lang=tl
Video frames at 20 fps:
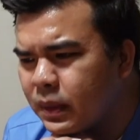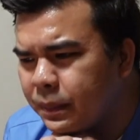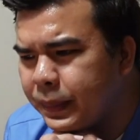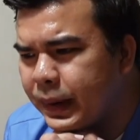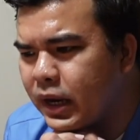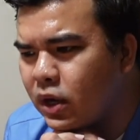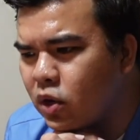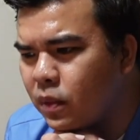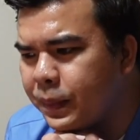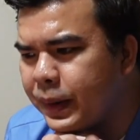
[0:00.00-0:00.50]

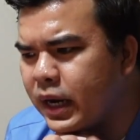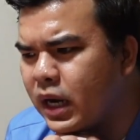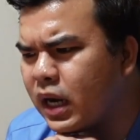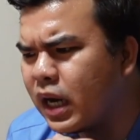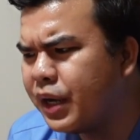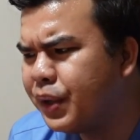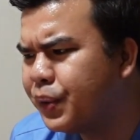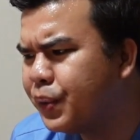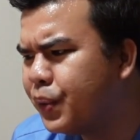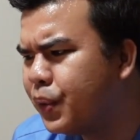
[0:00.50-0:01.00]
Pero parang
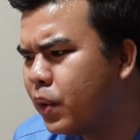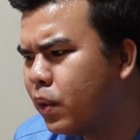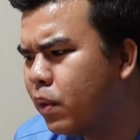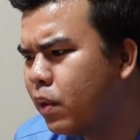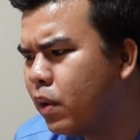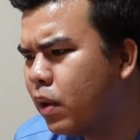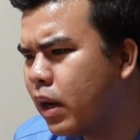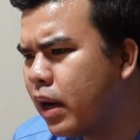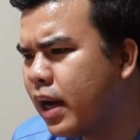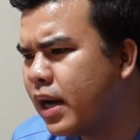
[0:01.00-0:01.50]
ano,
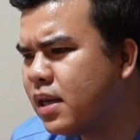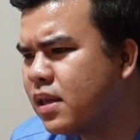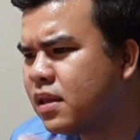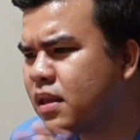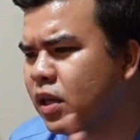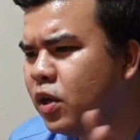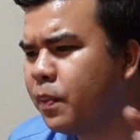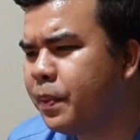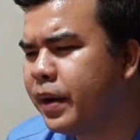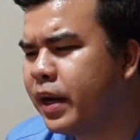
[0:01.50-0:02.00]
as
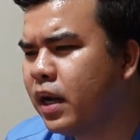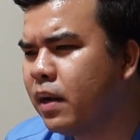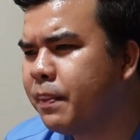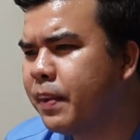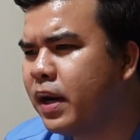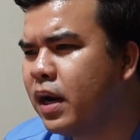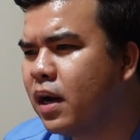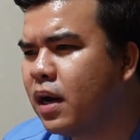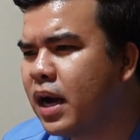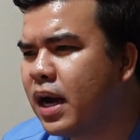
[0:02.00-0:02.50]
ano pa rin,
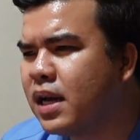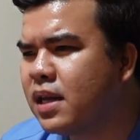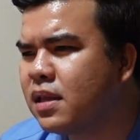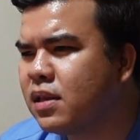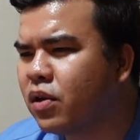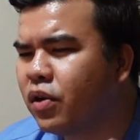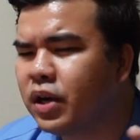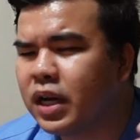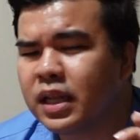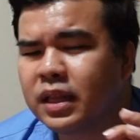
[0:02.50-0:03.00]
parang as
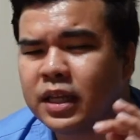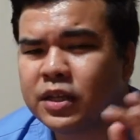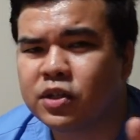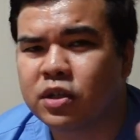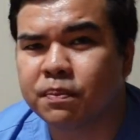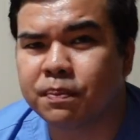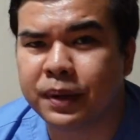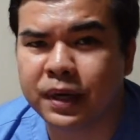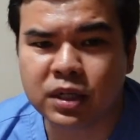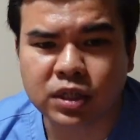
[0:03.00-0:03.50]

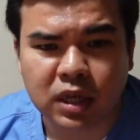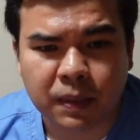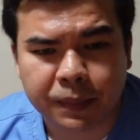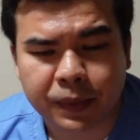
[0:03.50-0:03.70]
orientation pa rin siya,